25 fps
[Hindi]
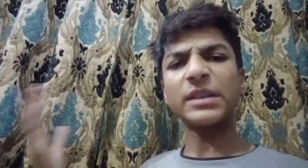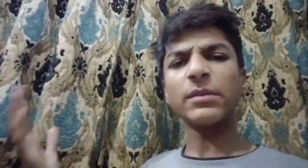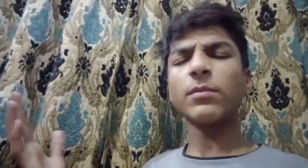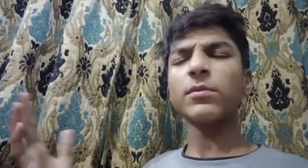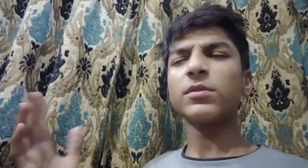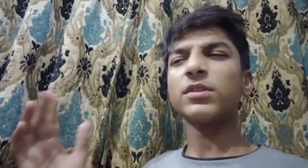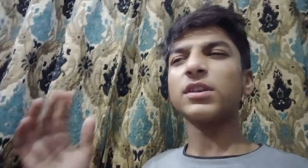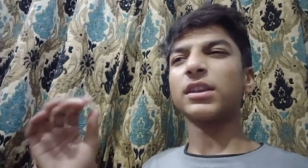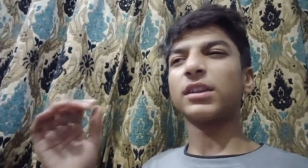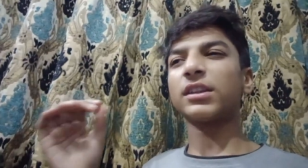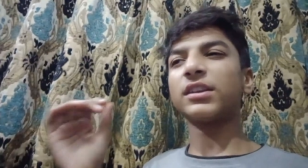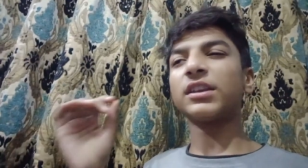भी मुझे
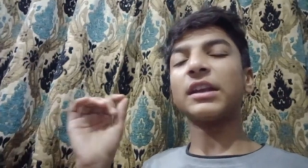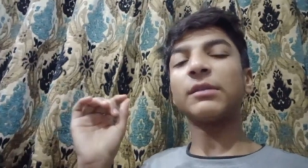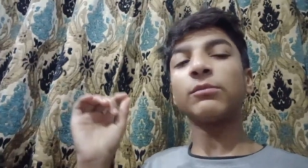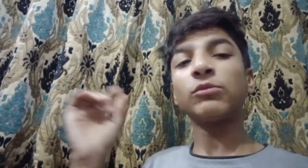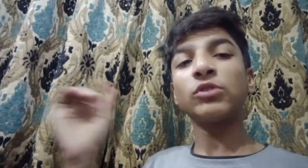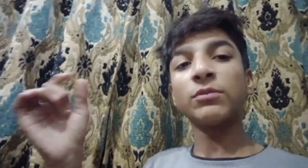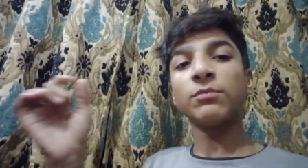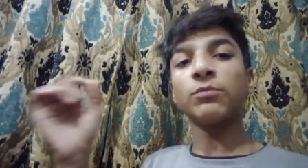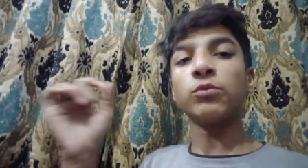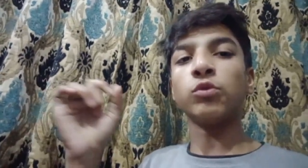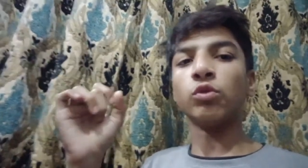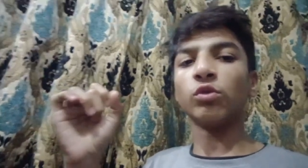आता यार मुझे
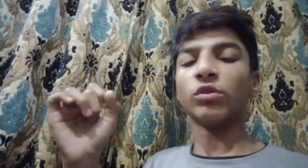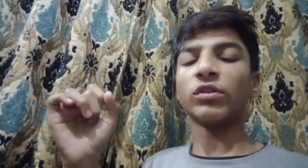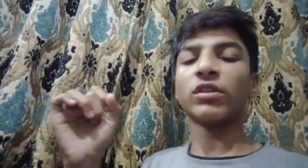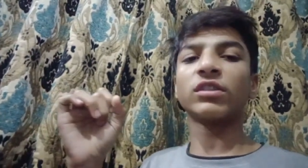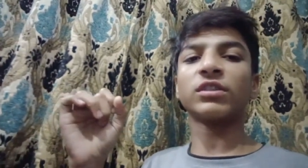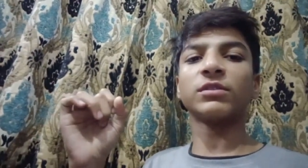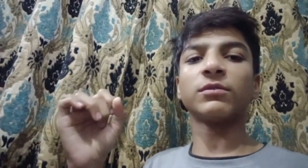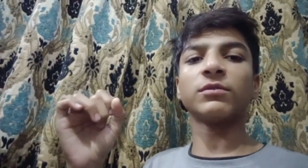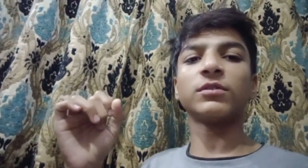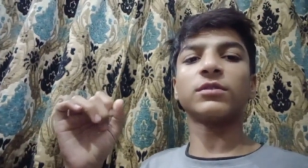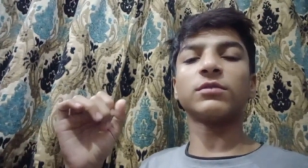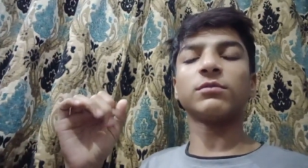भूल रहा था
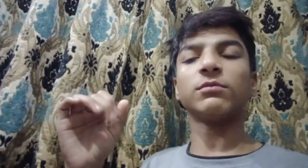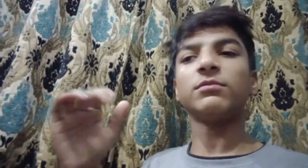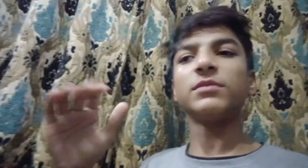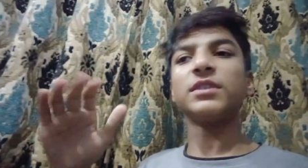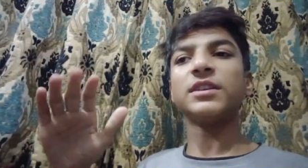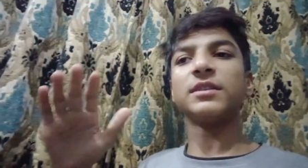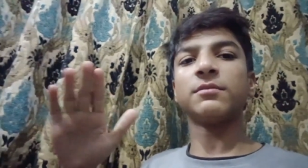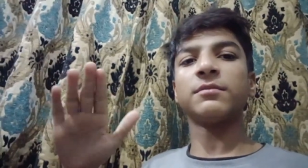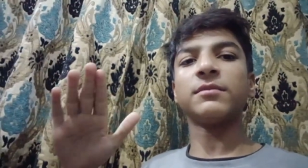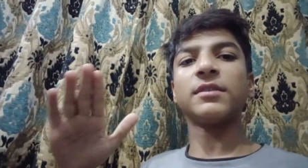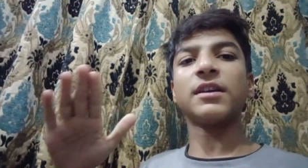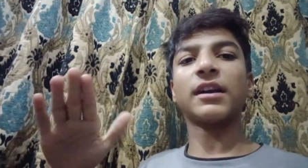वो
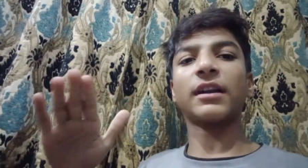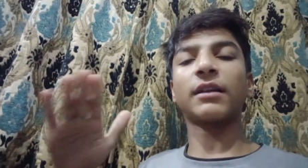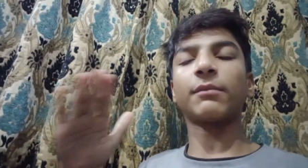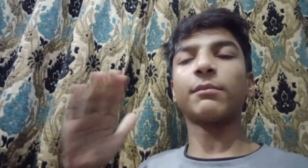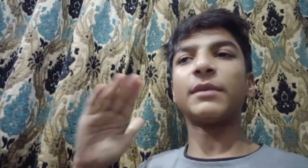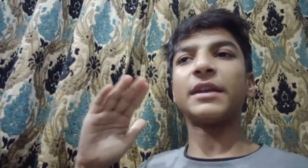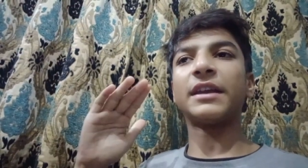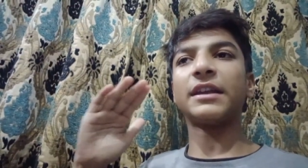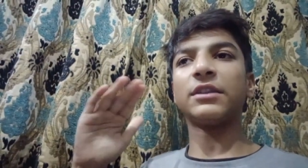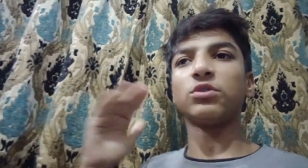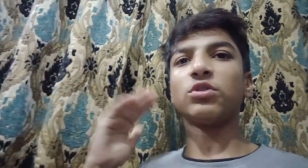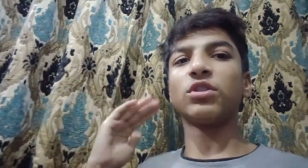बीच में आके
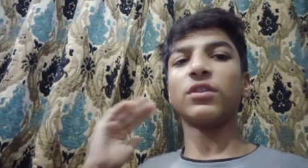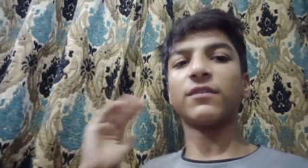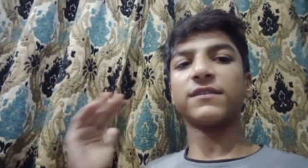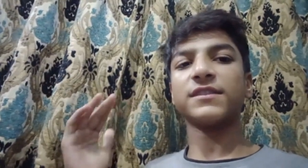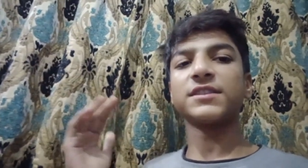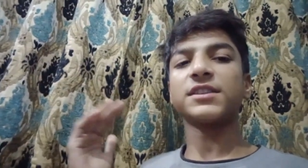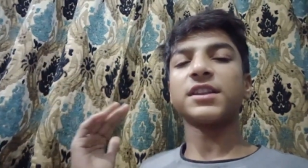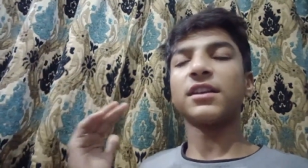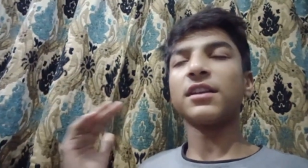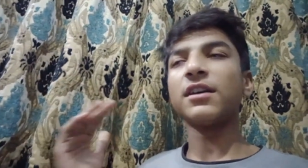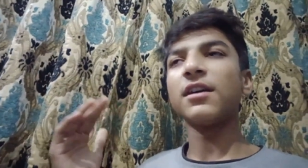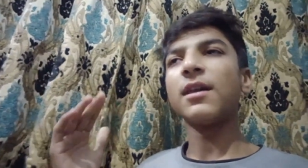मेन जो लफज
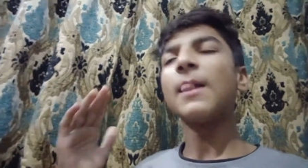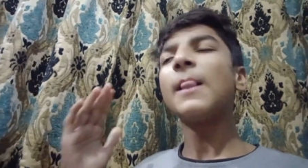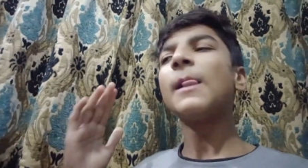था ना